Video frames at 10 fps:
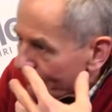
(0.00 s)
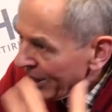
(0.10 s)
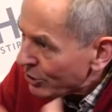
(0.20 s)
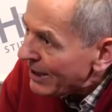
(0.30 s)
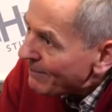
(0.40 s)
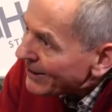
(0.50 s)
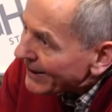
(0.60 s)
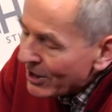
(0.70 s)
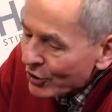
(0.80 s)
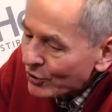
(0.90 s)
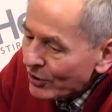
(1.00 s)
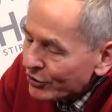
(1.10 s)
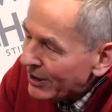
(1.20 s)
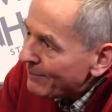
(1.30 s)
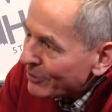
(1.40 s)
Mais je les mets, je,
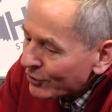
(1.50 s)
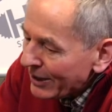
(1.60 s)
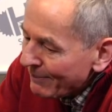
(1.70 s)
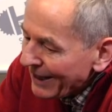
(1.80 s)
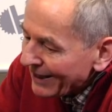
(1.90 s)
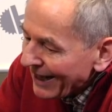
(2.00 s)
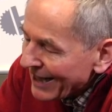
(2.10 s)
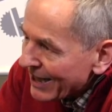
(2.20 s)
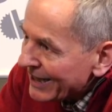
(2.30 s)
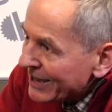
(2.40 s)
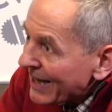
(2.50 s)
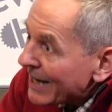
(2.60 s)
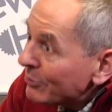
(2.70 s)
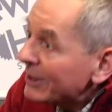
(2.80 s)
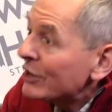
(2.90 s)
les, je les, mets à les uns
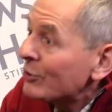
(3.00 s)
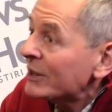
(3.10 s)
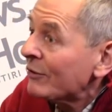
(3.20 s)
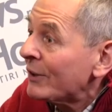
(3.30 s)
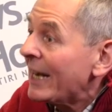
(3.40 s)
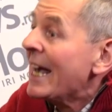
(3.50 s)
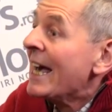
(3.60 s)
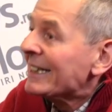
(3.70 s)
à la suite des autres, si vous voulez.